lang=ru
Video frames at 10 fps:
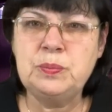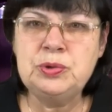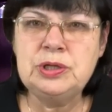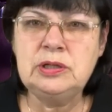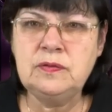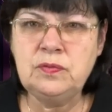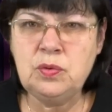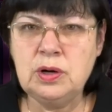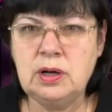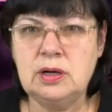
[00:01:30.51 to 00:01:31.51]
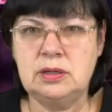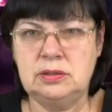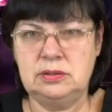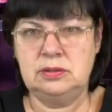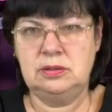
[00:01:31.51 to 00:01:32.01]
После того, как
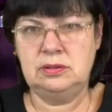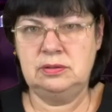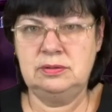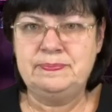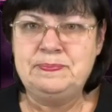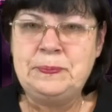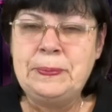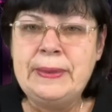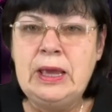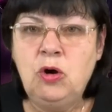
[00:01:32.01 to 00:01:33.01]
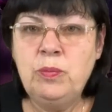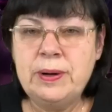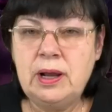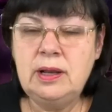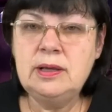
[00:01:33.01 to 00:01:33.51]
э,
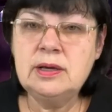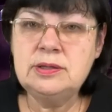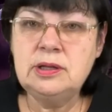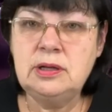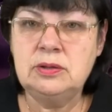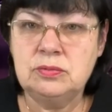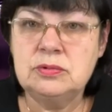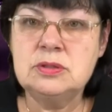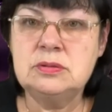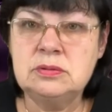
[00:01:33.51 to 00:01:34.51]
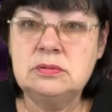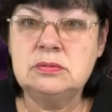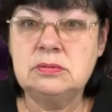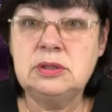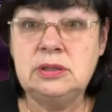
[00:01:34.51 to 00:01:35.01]
убрали Екатерину
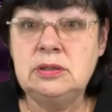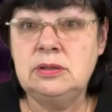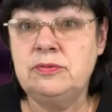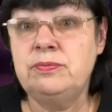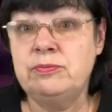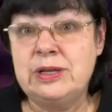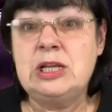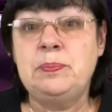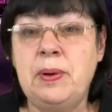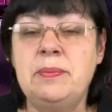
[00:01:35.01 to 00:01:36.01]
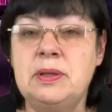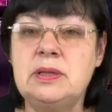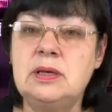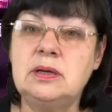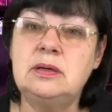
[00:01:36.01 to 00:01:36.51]
и этот
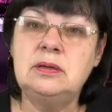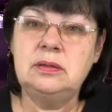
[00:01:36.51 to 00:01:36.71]
памятник.